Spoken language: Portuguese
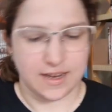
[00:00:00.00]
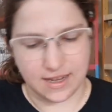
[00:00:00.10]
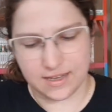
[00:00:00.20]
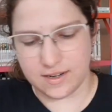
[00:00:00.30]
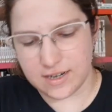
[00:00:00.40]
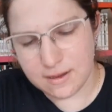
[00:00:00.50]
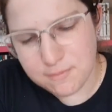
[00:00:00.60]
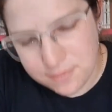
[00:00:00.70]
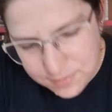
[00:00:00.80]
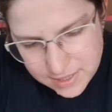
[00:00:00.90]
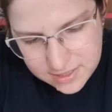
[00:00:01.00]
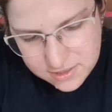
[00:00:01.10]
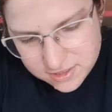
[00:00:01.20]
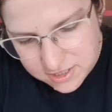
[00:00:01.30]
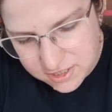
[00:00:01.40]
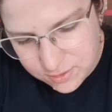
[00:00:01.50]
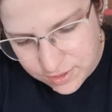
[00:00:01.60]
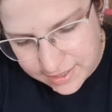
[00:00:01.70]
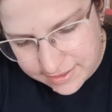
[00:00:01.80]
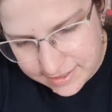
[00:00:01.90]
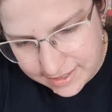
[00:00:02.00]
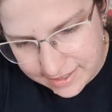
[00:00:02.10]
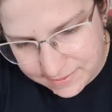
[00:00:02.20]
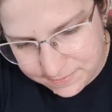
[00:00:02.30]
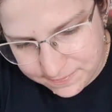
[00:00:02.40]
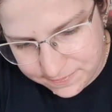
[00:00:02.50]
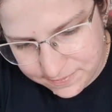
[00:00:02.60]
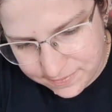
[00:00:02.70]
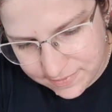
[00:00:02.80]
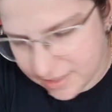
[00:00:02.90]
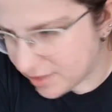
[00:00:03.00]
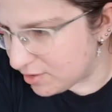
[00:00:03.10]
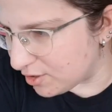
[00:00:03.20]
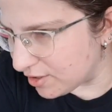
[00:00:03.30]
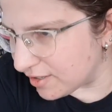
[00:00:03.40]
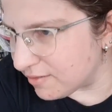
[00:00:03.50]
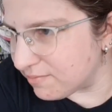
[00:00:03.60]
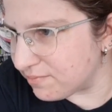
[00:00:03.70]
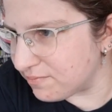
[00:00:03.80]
Cara, eu acabei de te guardar. Que droga.